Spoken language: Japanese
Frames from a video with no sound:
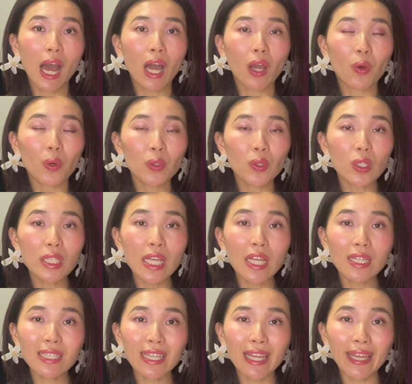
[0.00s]
この先
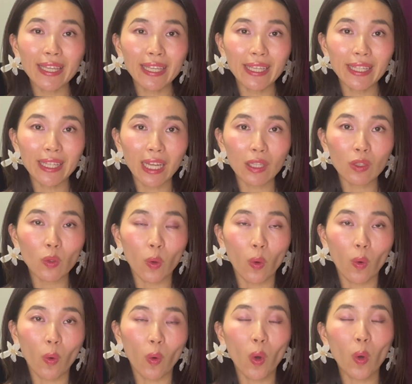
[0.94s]
生いいな
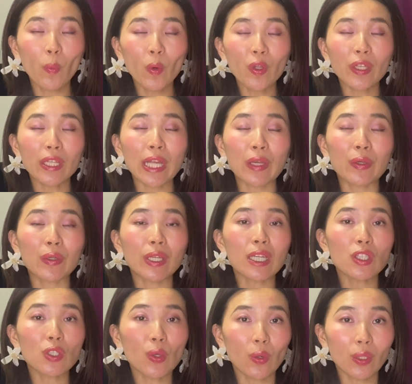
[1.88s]
と思ってく
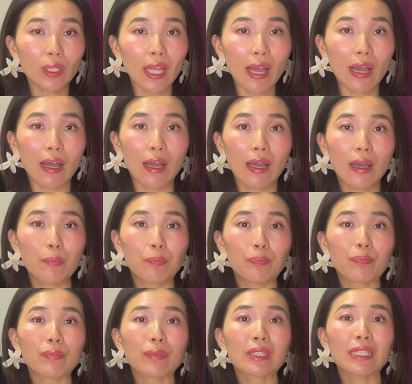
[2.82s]
れそうな
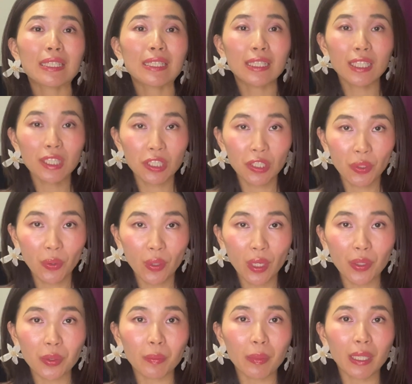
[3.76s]
記事を
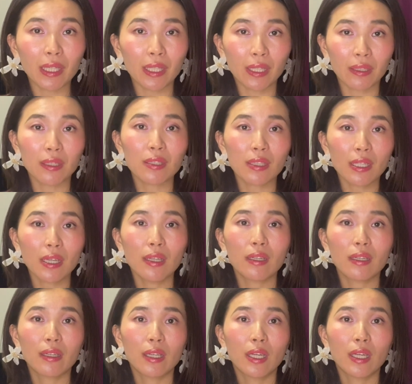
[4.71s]
書くべきなんですね。